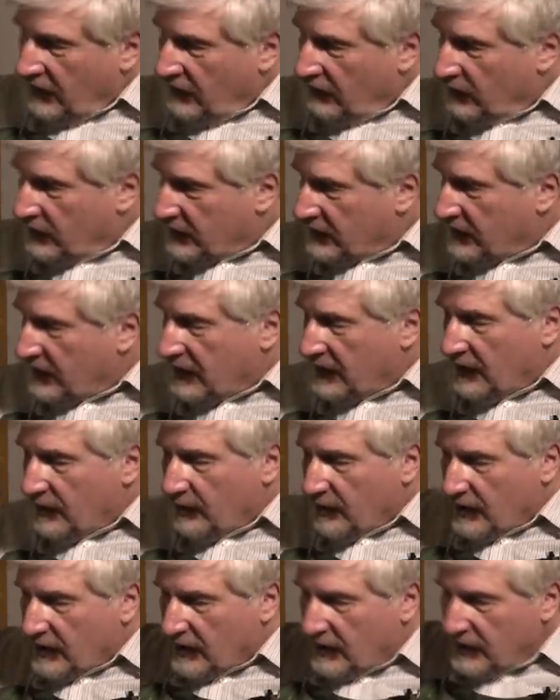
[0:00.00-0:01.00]
вот с
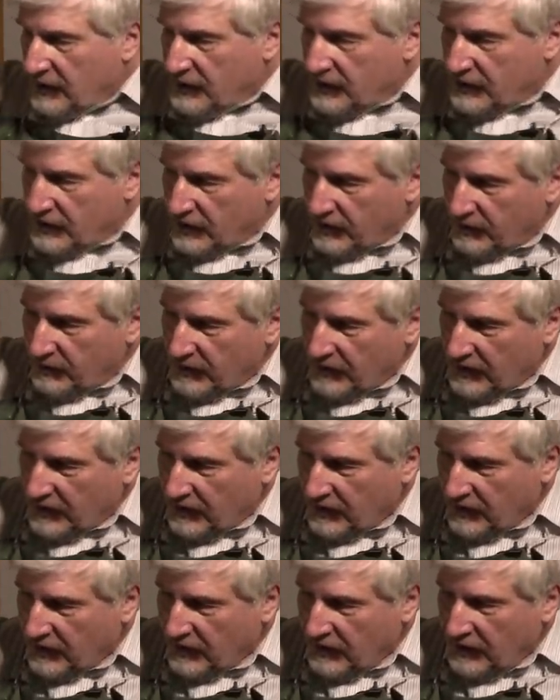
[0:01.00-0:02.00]
такими крышечками,
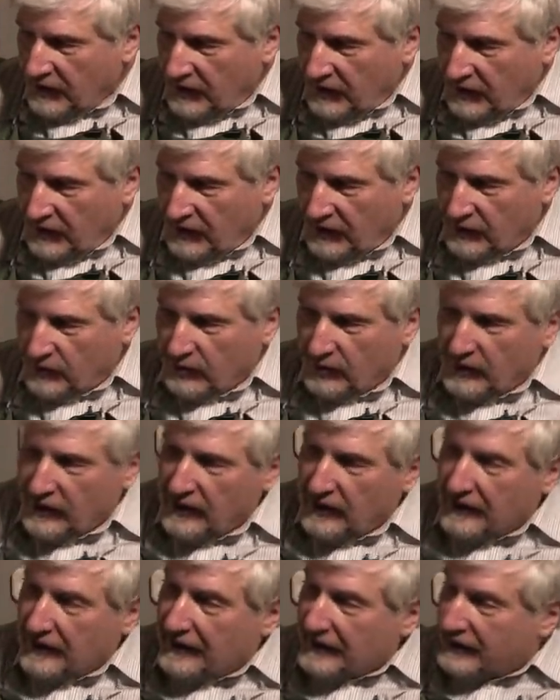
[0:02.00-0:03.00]
которые
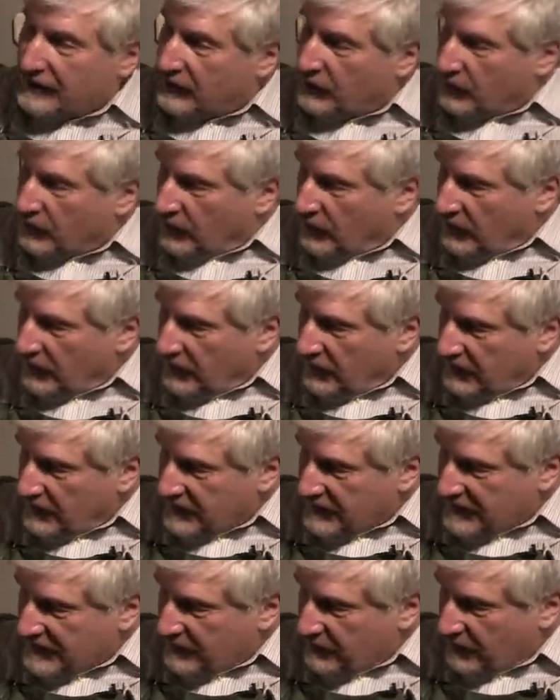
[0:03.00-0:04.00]
легко
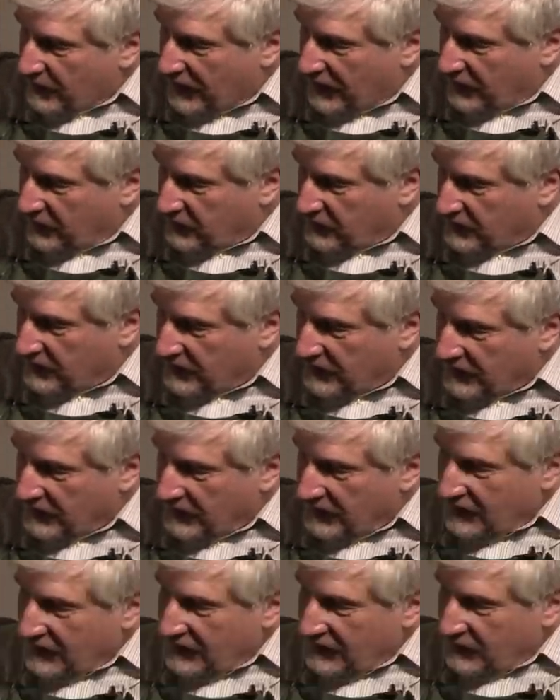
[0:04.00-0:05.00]
снимаются,
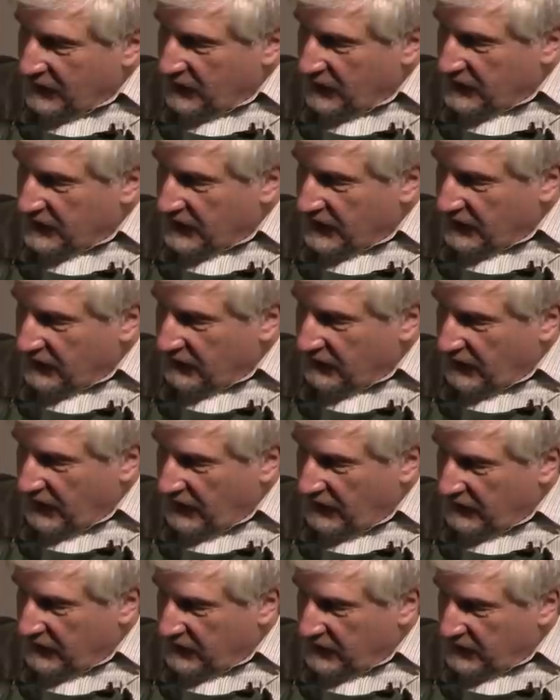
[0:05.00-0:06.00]
то есть
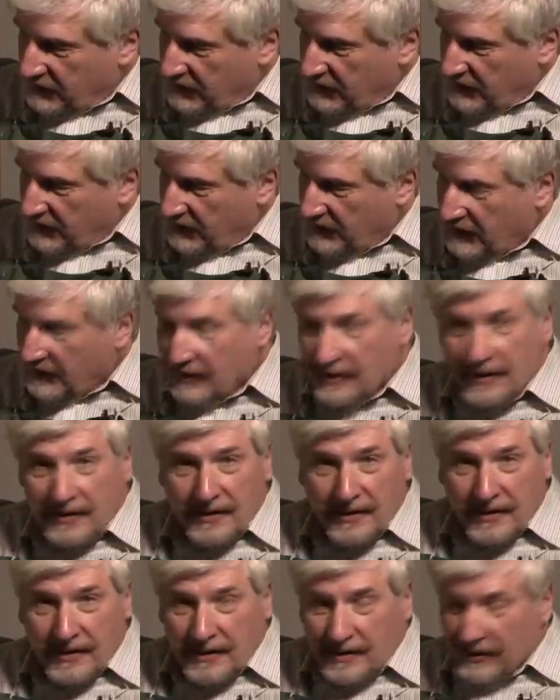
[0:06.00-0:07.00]
отваливаются.
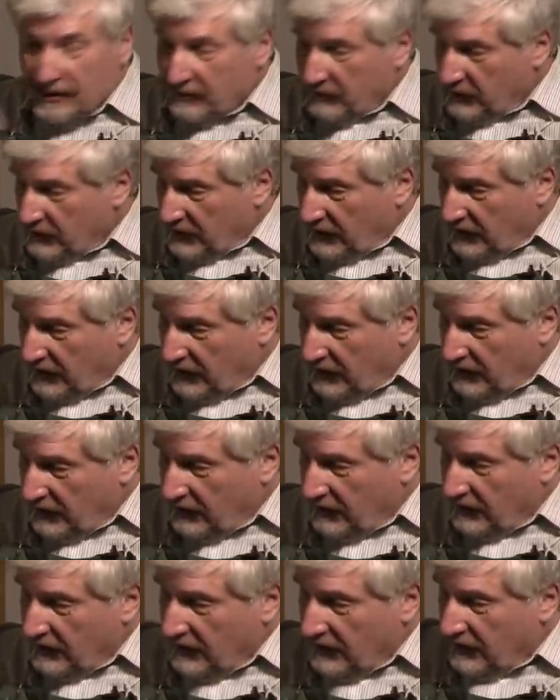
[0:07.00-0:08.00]
Вот
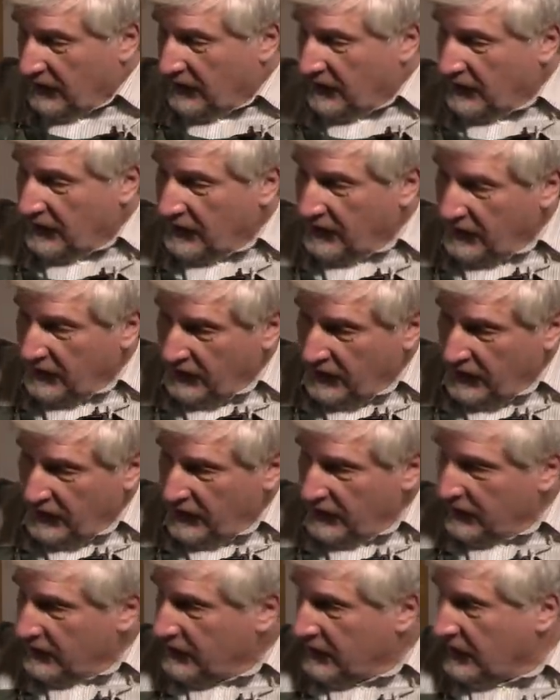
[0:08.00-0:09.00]
такие.
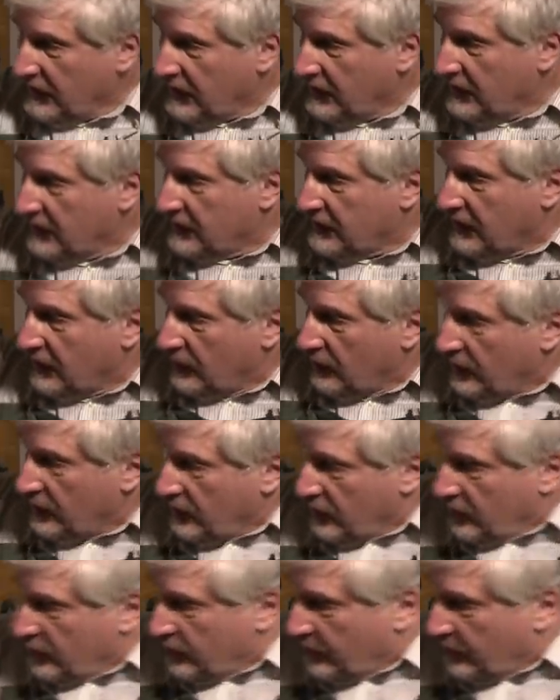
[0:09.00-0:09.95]
И одностороннюю